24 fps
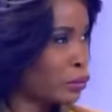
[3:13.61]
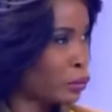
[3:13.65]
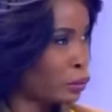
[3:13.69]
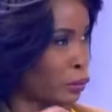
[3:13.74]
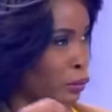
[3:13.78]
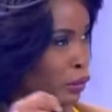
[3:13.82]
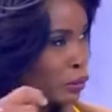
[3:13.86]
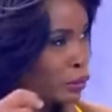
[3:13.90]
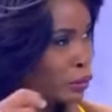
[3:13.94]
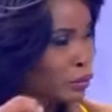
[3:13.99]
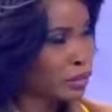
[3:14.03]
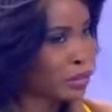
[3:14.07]
Quer
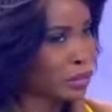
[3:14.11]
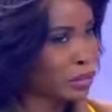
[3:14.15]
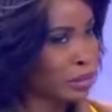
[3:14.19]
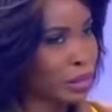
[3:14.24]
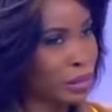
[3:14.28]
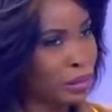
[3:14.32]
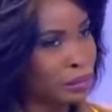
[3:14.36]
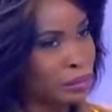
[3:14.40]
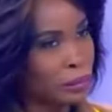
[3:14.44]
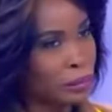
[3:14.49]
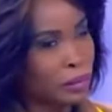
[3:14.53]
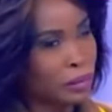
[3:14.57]
dizer, é,
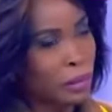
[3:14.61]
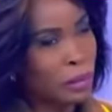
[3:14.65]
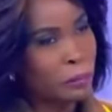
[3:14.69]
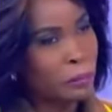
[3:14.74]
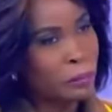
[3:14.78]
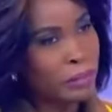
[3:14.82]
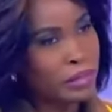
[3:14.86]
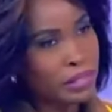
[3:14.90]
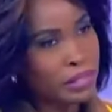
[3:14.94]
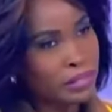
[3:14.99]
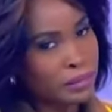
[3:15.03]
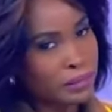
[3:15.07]
parece,
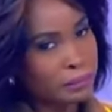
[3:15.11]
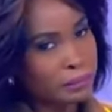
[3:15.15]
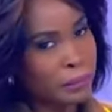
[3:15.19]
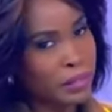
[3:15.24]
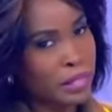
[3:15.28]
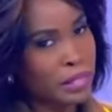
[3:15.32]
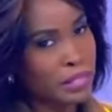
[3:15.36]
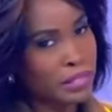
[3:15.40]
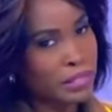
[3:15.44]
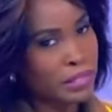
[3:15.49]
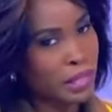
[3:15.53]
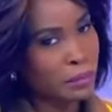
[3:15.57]
parece que
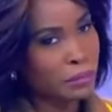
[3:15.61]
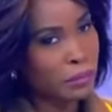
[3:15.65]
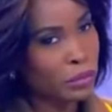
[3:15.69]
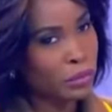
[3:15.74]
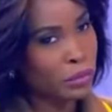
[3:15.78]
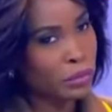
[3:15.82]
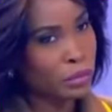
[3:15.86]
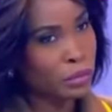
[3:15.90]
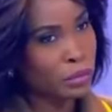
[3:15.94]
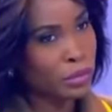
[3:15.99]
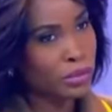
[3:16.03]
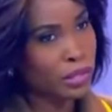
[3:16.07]
estamos num
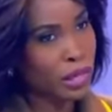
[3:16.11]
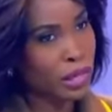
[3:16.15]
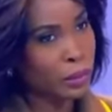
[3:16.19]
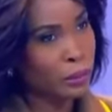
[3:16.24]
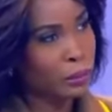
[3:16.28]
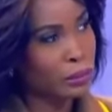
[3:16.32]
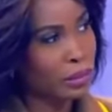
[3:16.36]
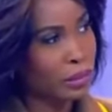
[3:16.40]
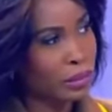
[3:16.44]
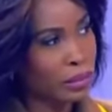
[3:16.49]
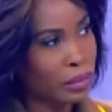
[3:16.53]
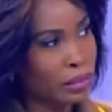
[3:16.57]
estado de
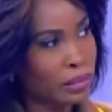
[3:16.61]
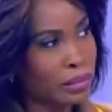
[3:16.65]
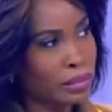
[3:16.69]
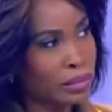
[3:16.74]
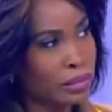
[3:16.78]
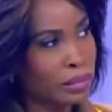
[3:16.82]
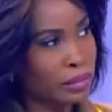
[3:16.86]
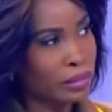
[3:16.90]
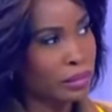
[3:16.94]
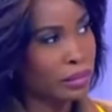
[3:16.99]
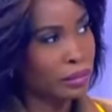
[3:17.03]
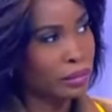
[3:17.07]
anarquia e,